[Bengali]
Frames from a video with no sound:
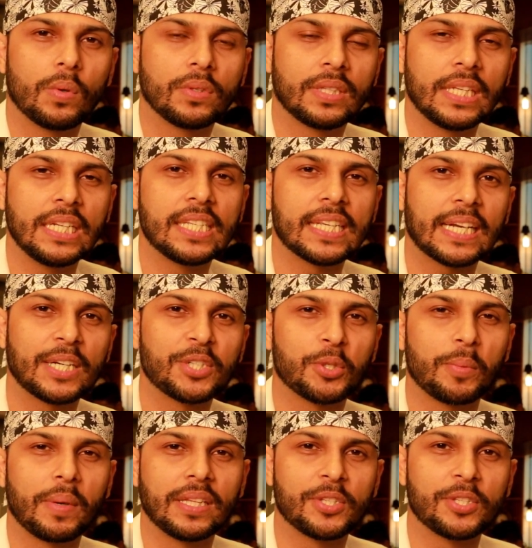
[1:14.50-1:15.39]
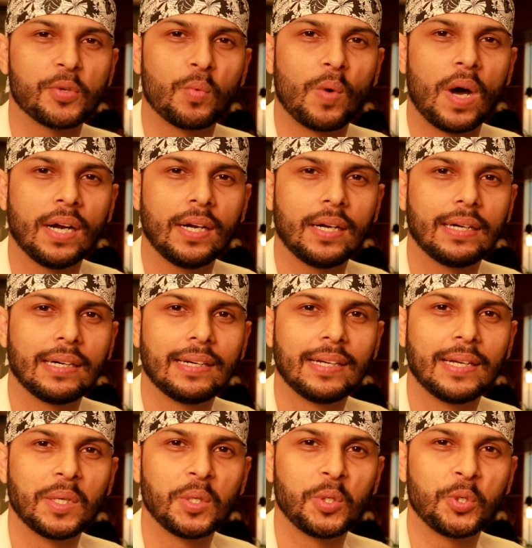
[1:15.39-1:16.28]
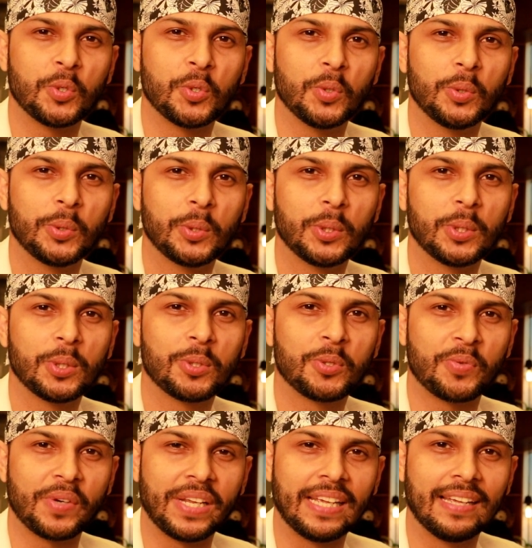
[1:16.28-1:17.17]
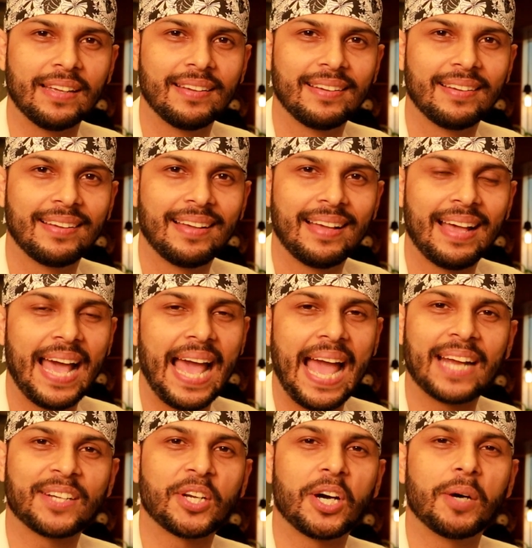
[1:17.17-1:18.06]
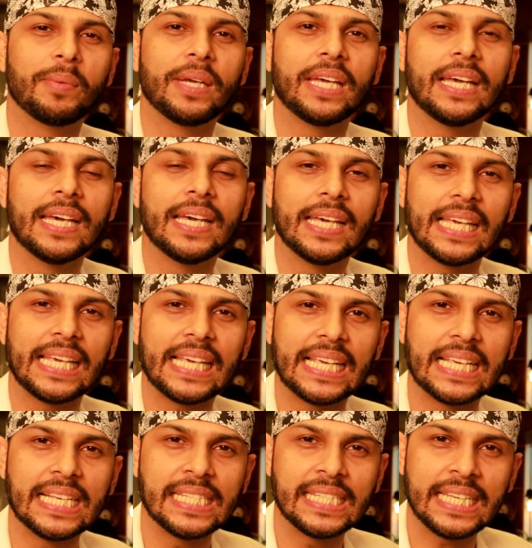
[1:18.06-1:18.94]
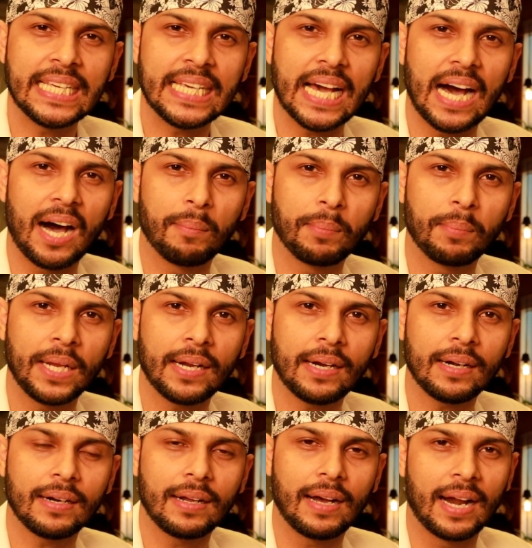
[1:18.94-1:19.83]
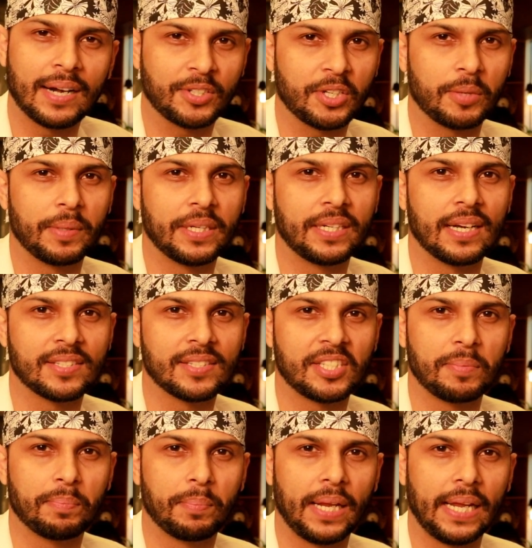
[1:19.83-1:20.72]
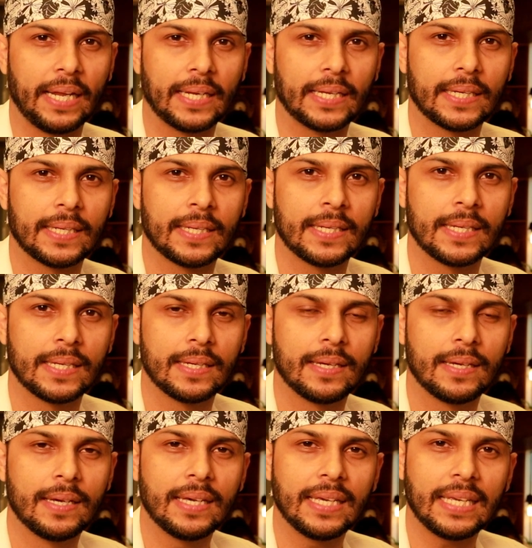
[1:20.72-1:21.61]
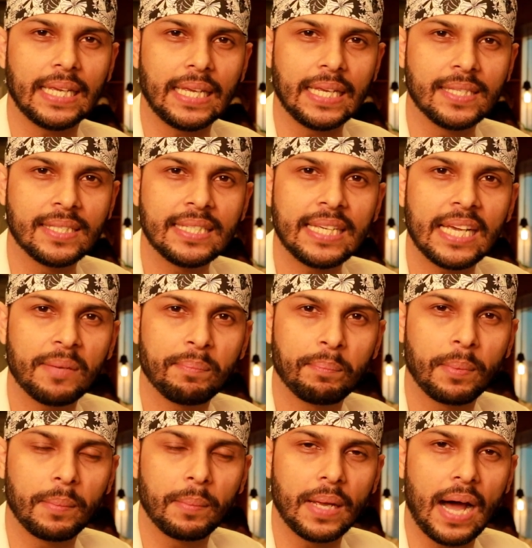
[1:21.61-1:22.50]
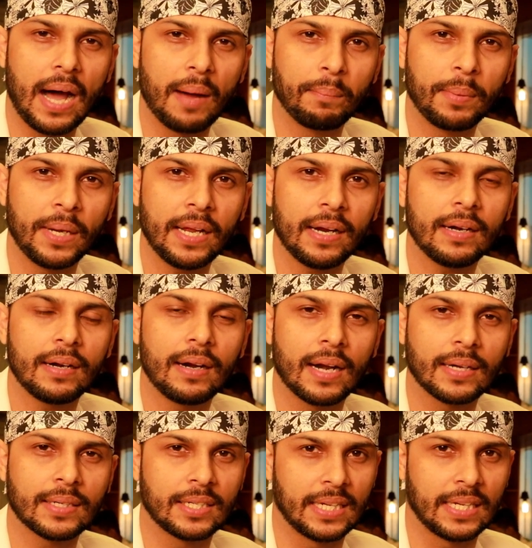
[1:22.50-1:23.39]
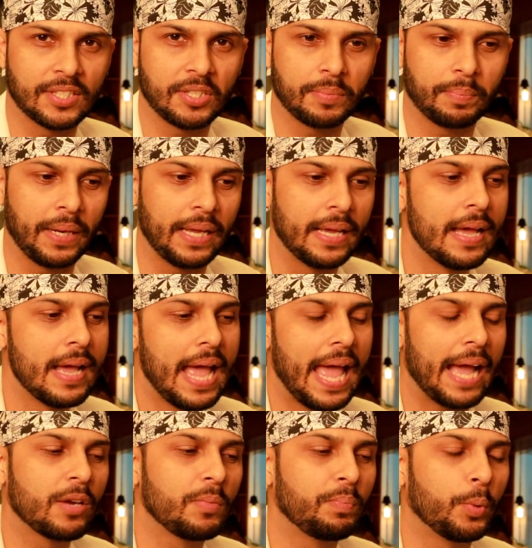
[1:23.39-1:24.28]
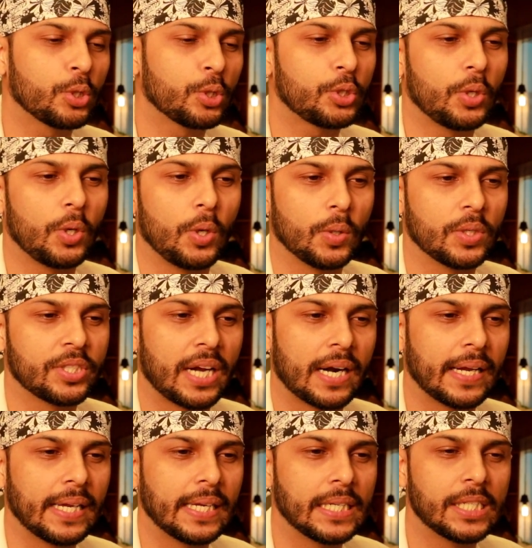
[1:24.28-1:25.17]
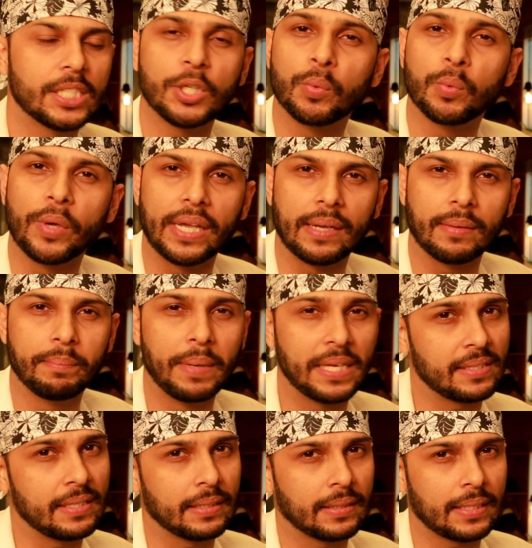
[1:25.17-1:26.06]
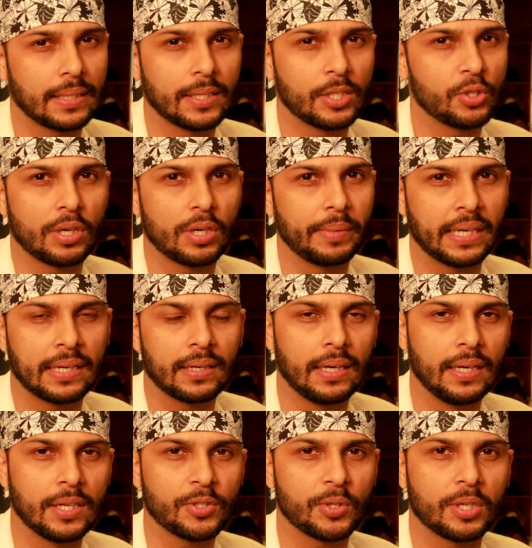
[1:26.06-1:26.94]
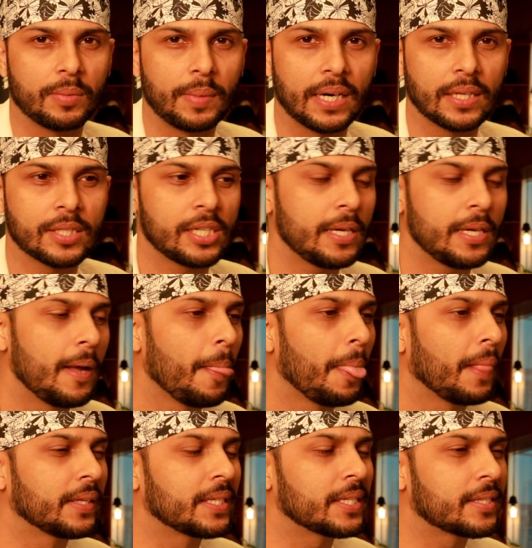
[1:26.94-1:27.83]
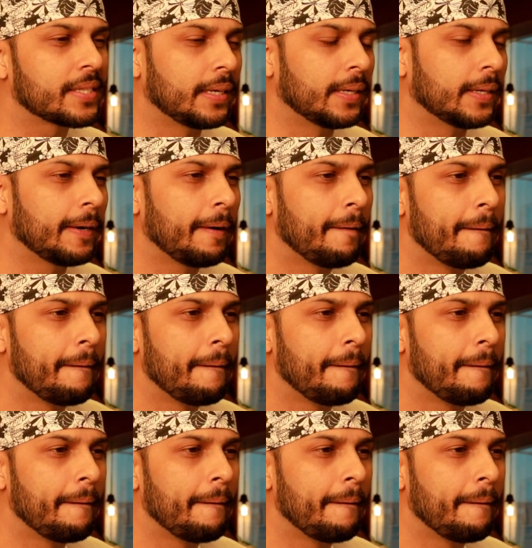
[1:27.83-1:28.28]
তিন সেকেন্ড সময় দিচ্ছি ওয়ান টু থ্রি একটা হবে ইজি আ প্লেয়ার আর একটা হবে ডাসি প্লে ইজি আ প্লেয়ার আর একটা ডাসি প্লে এখন প্রশ্ন হলো যারা ইংরেজিতে উইক বেসিক তাদের জন্য আমি লেসনটা বানাচ্ছি যে স্যার